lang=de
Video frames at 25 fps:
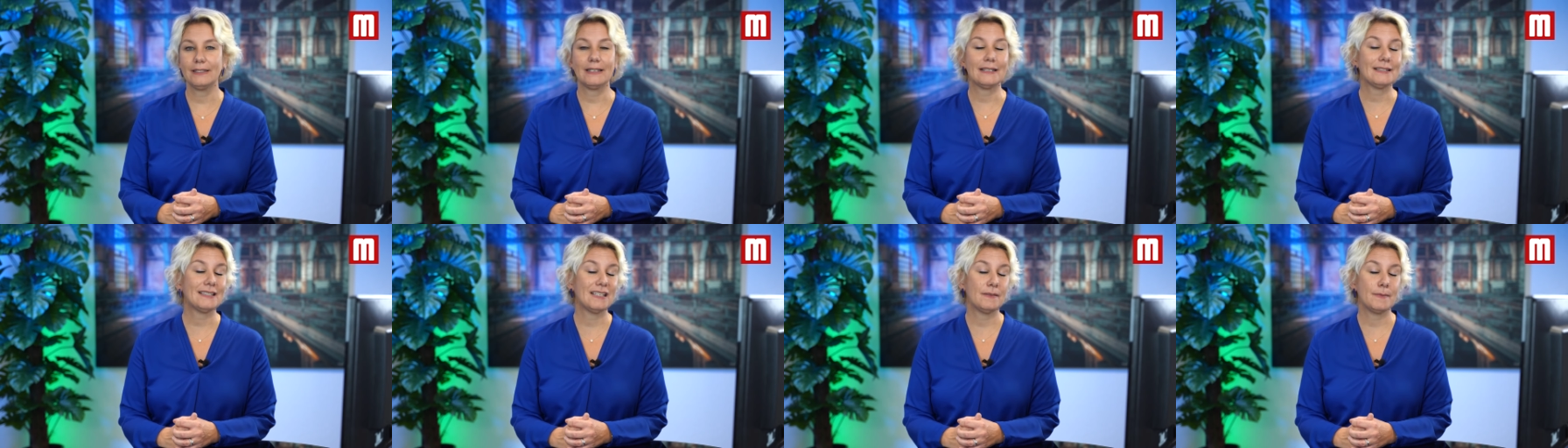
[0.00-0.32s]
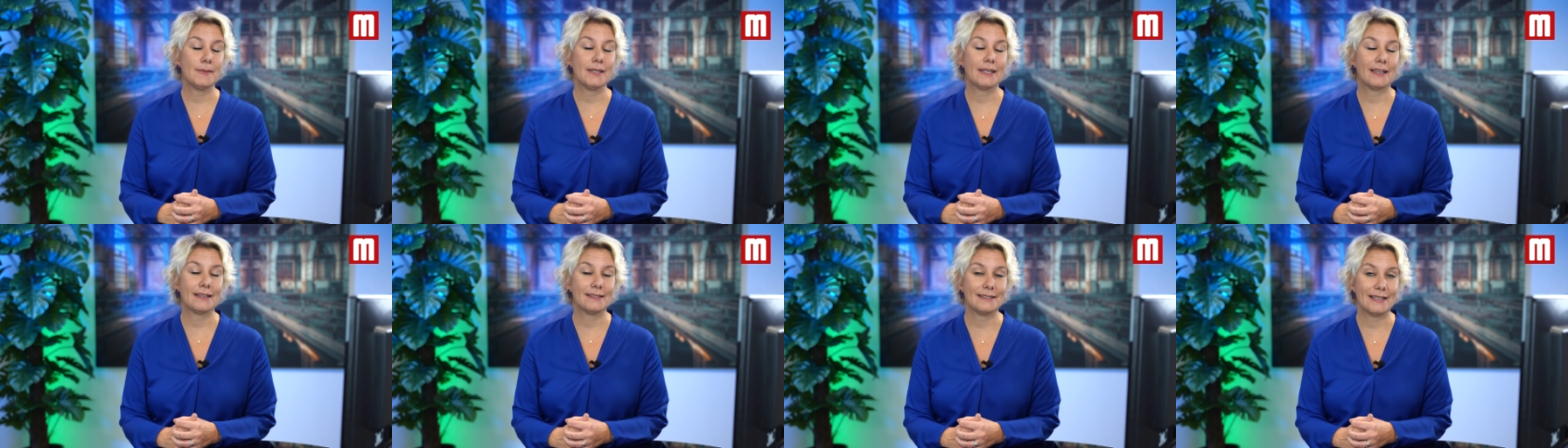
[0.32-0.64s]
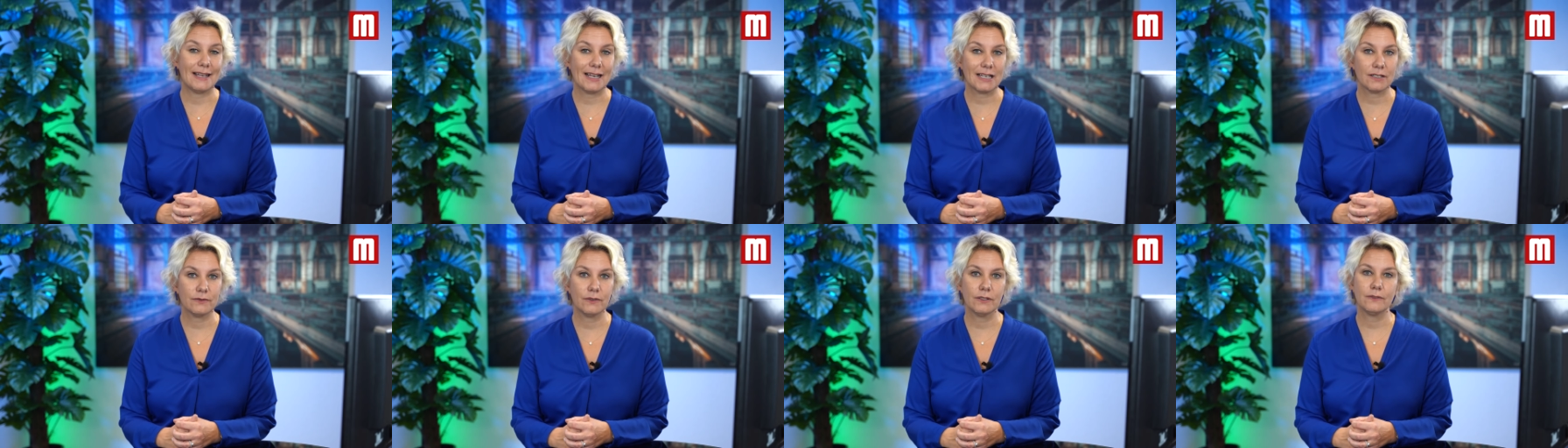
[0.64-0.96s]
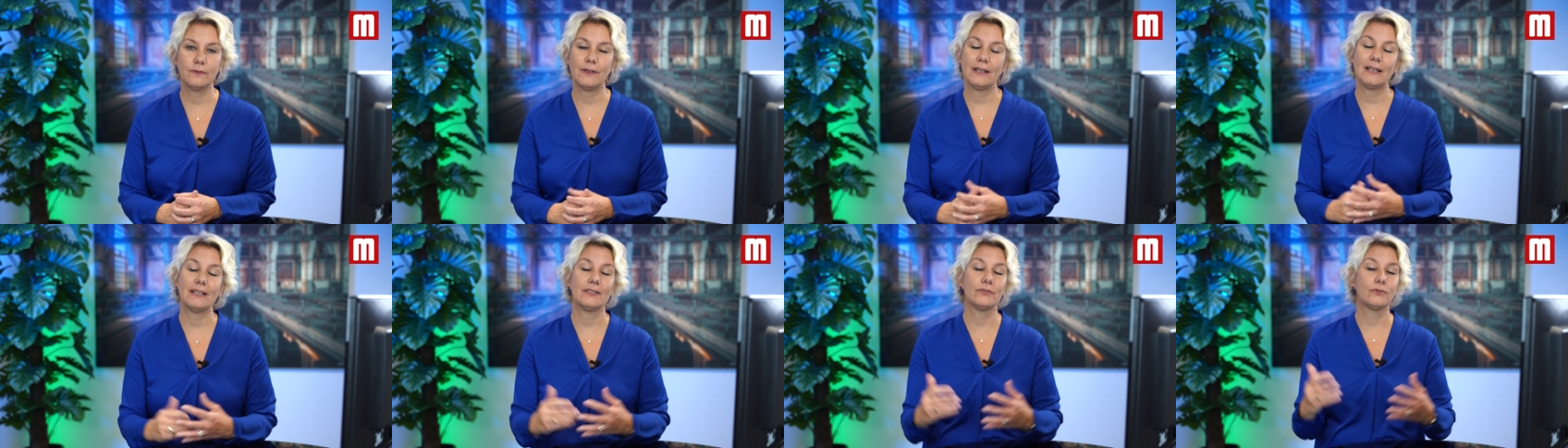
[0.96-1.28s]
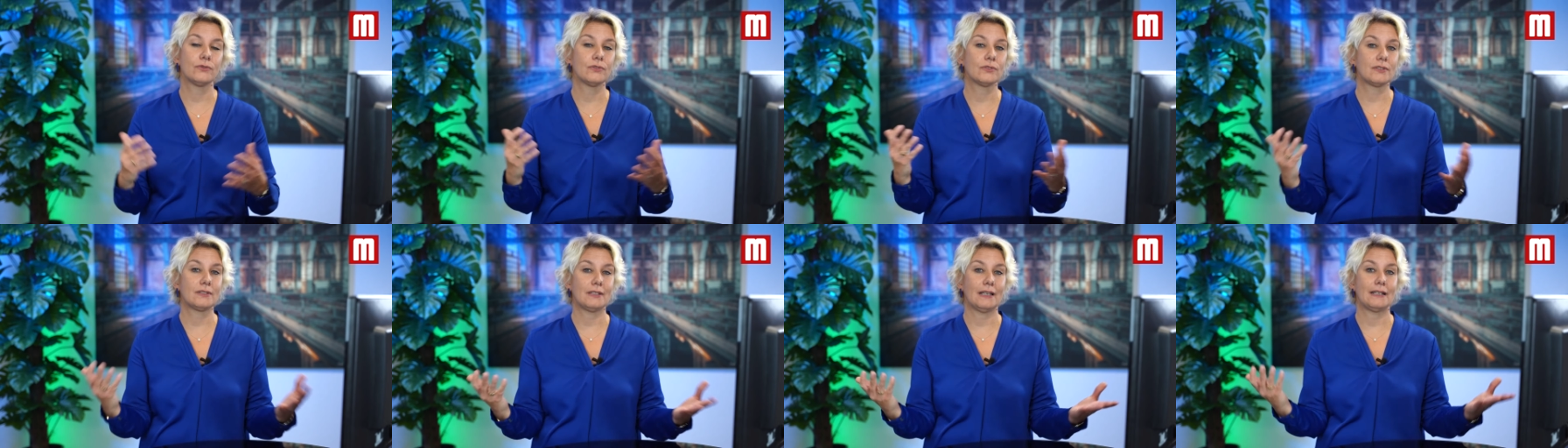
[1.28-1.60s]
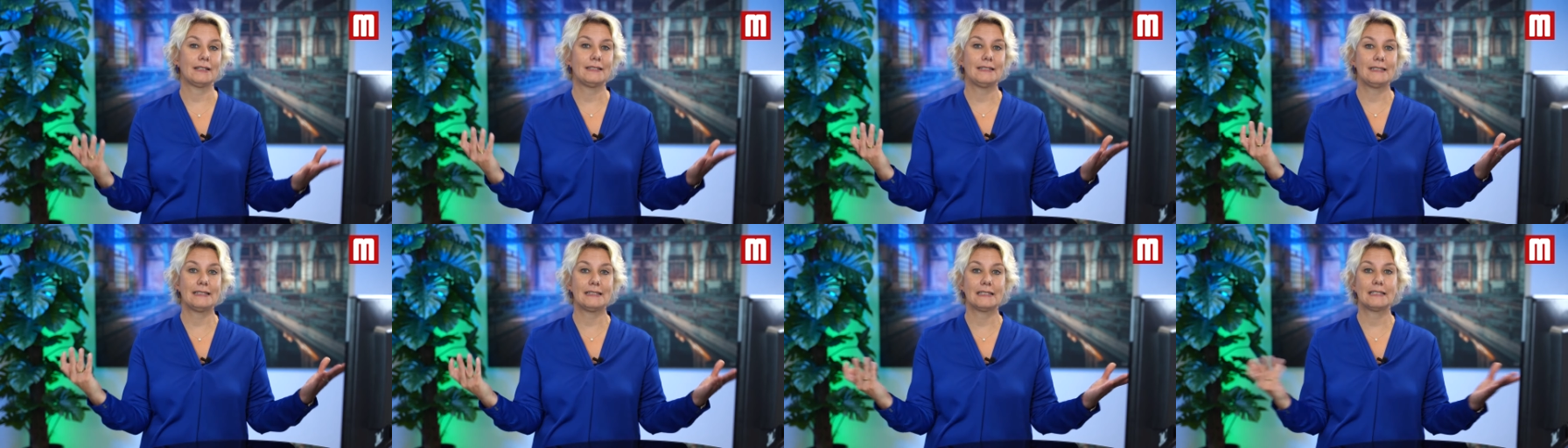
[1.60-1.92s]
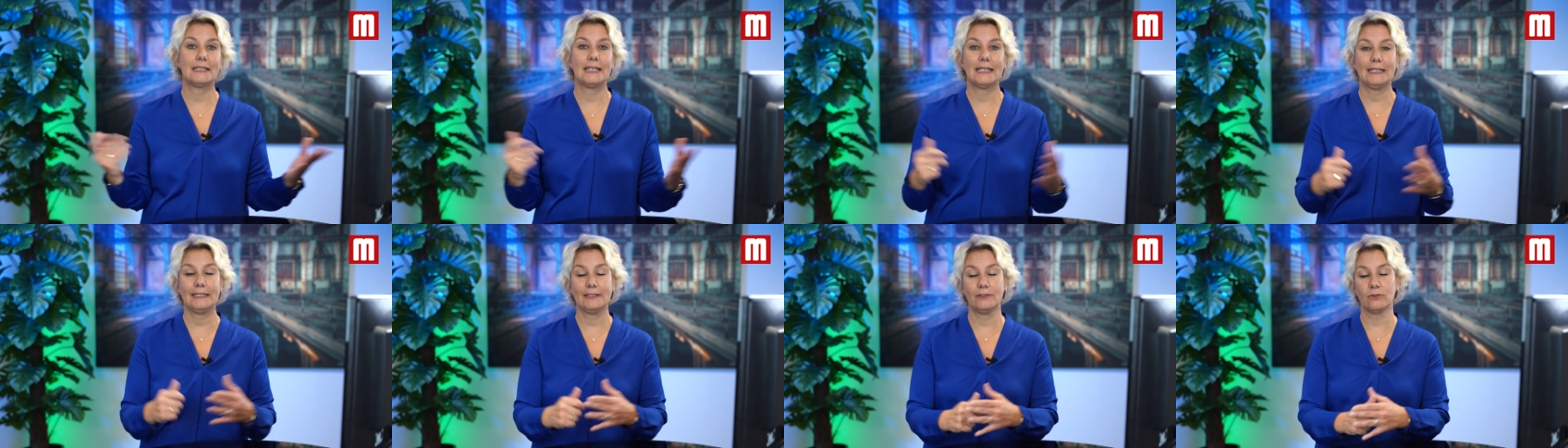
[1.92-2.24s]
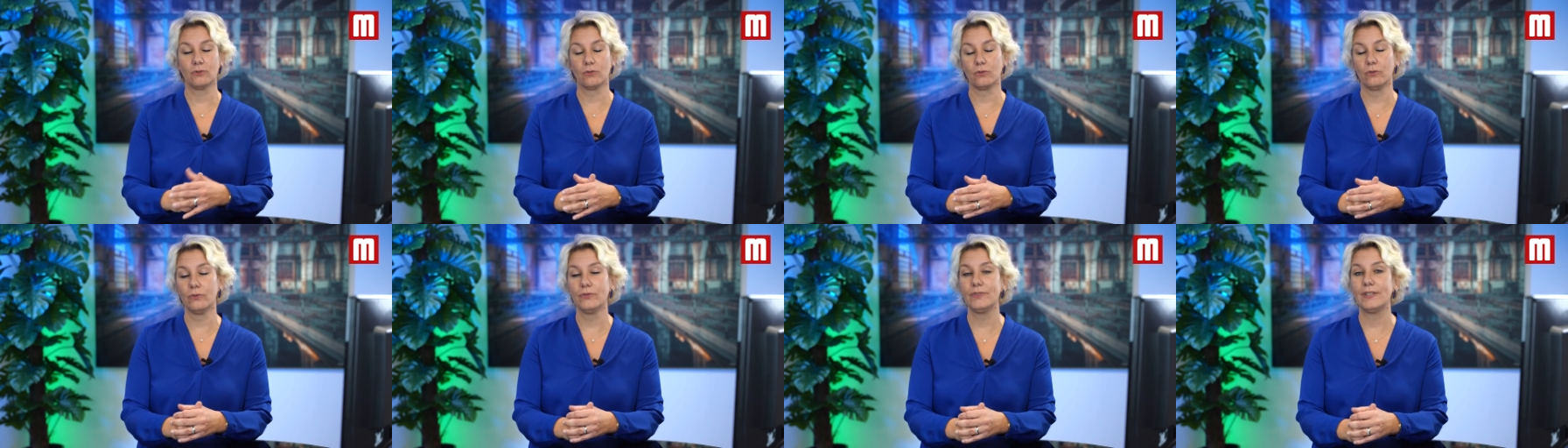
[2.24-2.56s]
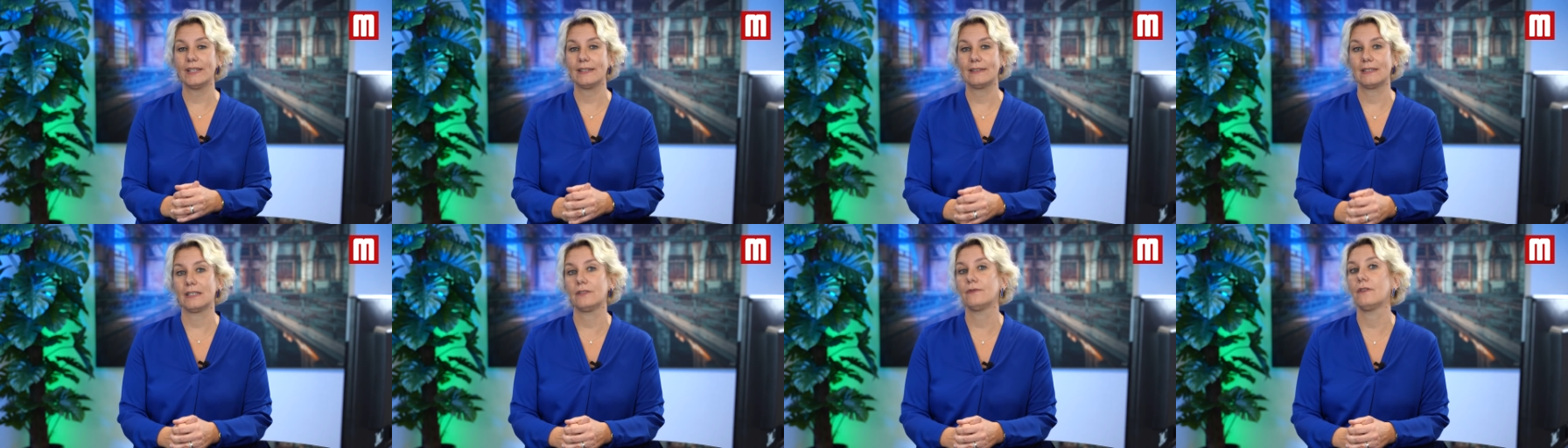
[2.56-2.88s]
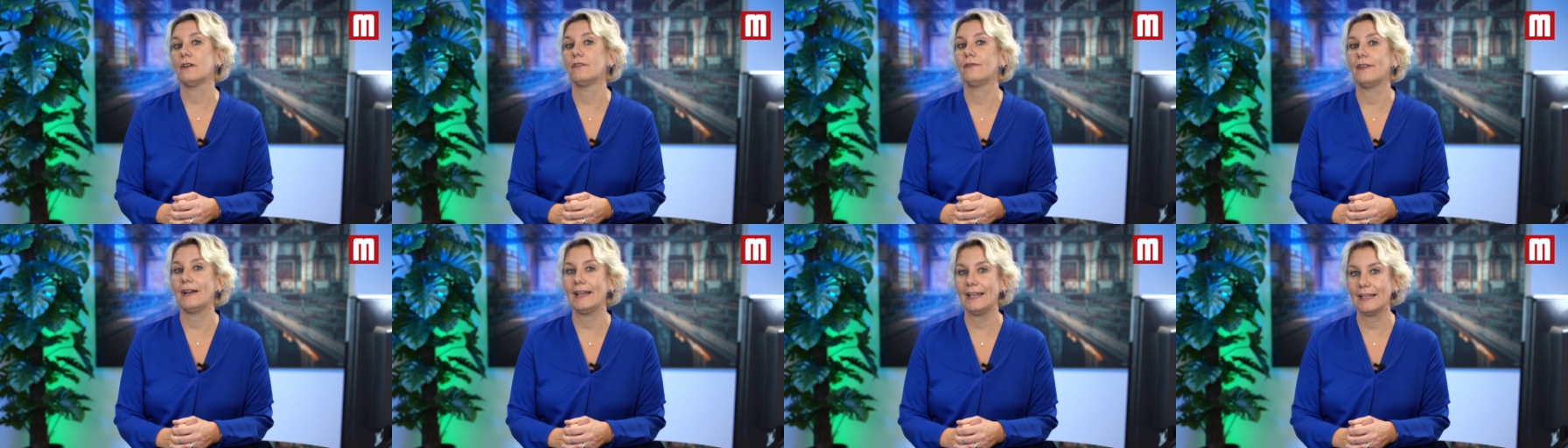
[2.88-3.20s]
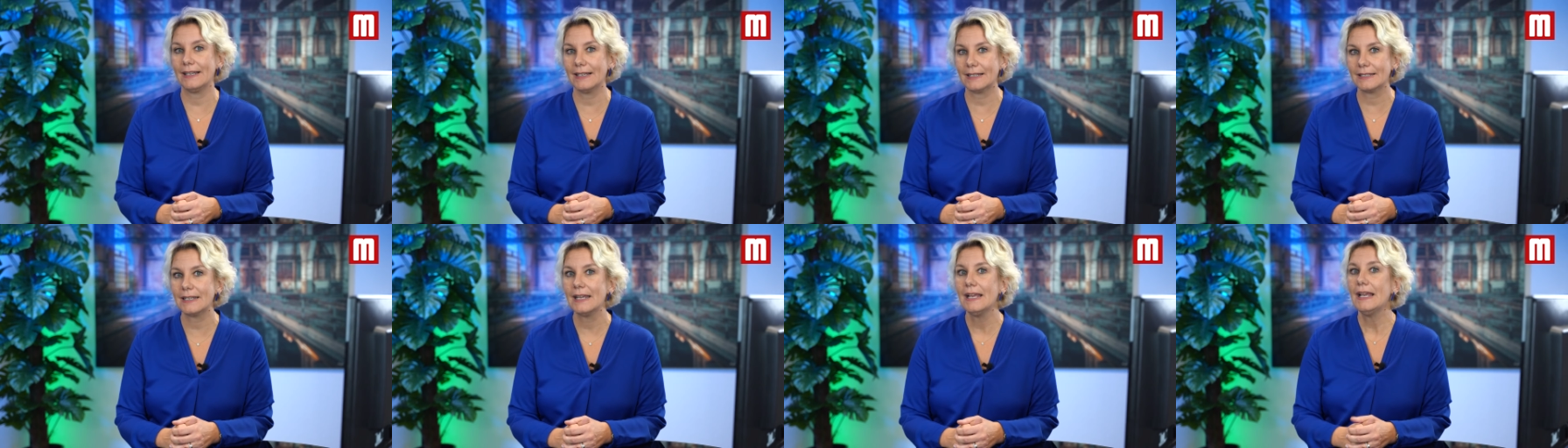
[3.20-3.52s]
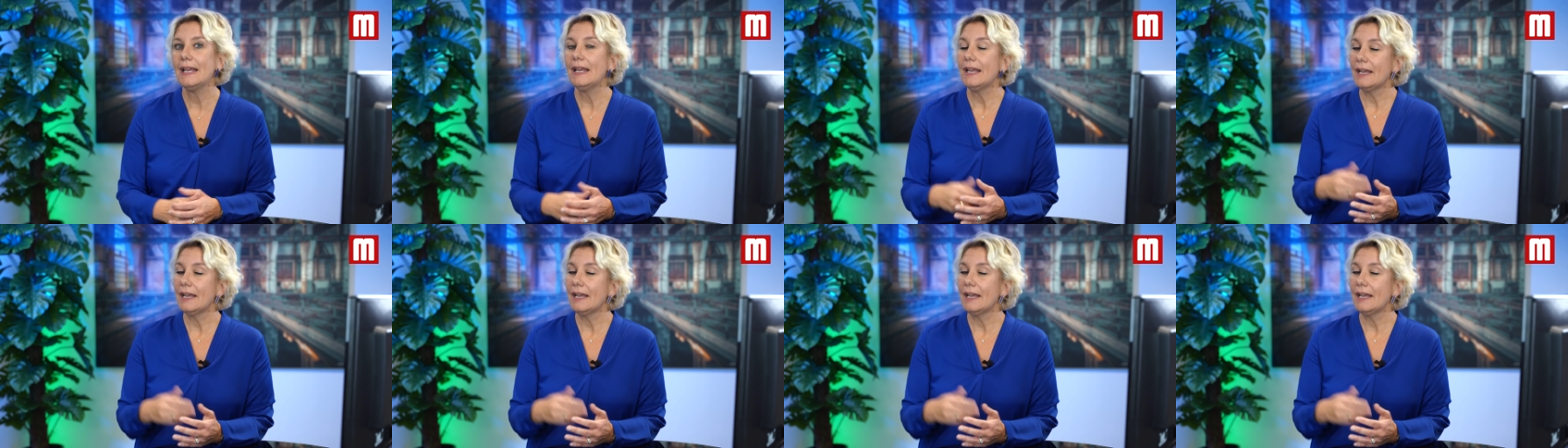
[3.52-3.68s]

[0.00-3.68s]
dass nämlich gesagt wird, wer also sozusagen diese Testung grundsätzlich verweigert,